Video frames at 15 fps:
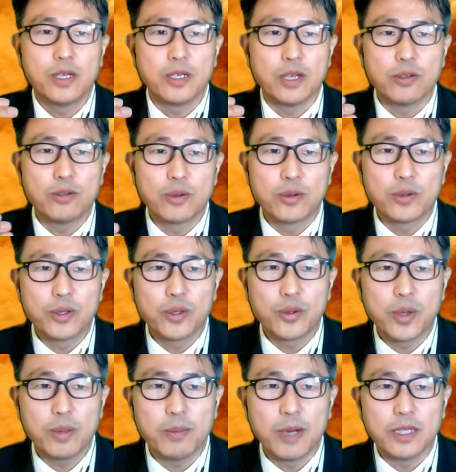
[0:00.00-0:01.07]
예수
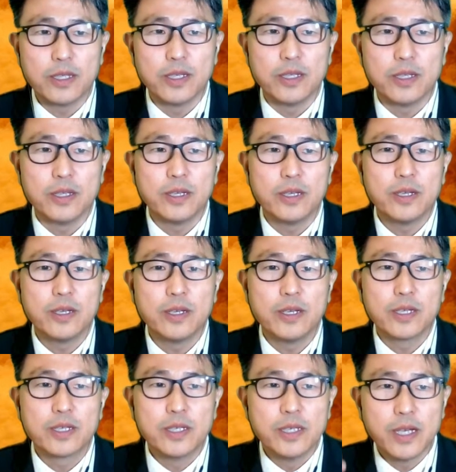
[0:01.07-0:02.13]
그리스도에 맞는
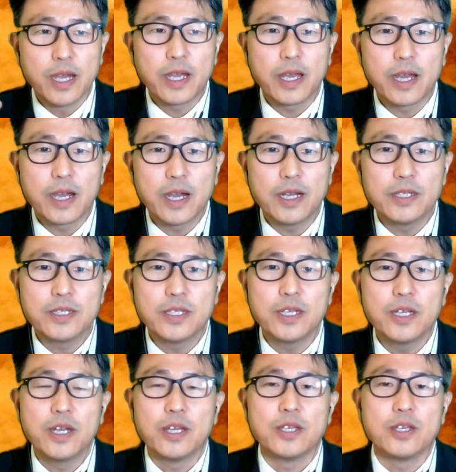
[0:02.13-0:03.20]
그에게까지